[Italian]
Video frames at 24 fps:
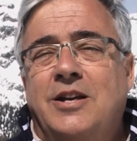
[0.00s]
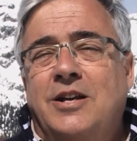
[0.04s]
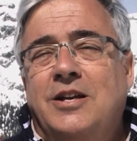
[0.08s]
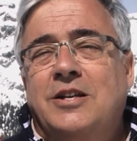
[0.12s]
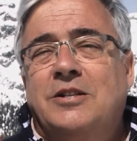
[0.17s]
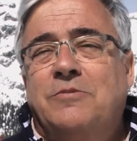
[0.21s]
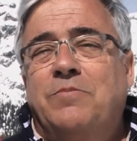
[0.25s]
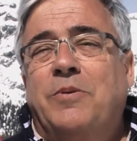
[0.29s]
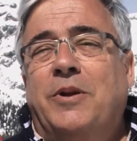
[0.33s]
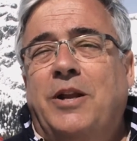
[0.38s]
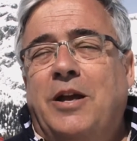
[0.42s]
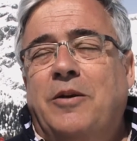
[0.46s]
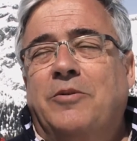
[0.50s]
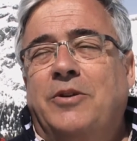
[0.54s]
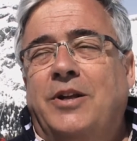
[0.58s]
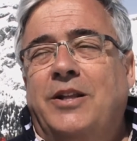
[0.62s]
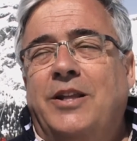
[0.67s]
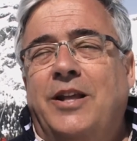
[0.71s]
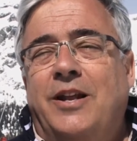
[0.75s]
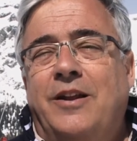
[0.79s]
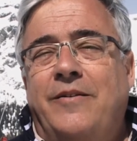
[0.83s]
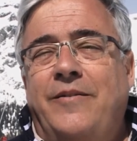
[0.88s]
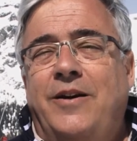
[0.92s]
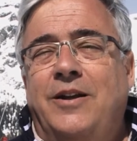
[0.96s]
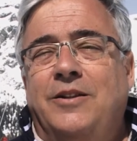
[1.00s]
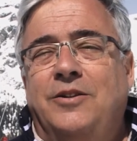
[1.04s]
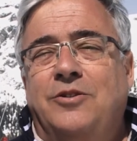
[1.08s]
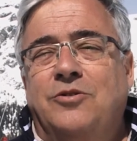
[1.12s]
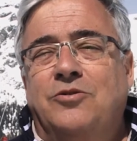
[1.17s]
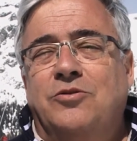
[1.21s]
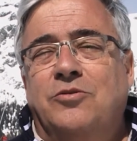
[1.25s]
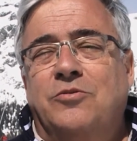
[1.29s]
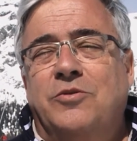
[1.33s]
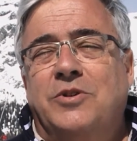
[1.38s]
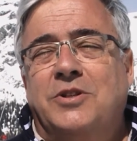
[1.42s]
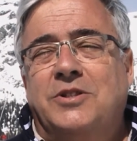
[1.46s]
speriamo di andare avanti
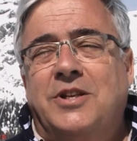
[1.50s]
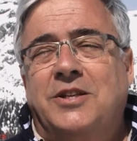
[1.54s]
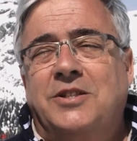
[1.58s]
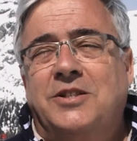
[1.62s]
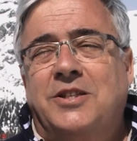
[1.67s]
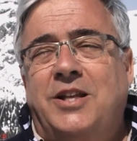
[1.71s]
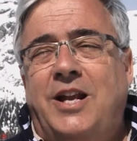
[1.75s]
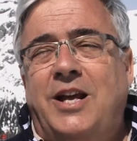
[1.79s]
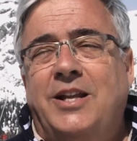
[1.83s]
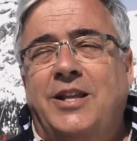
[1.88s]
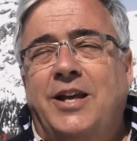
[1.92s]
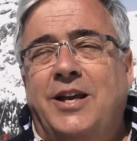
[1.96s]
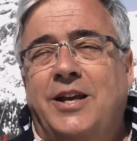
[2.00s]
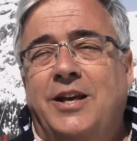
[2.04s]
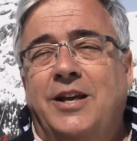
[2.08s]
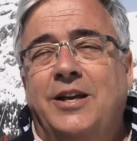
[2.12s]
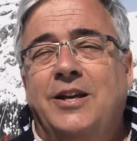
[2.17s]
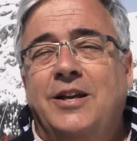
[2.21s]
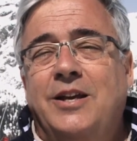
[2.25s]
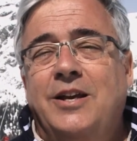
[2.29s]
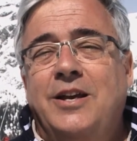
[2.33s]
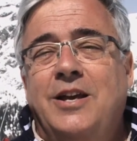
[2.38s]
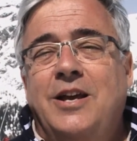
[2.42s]
su questa strada che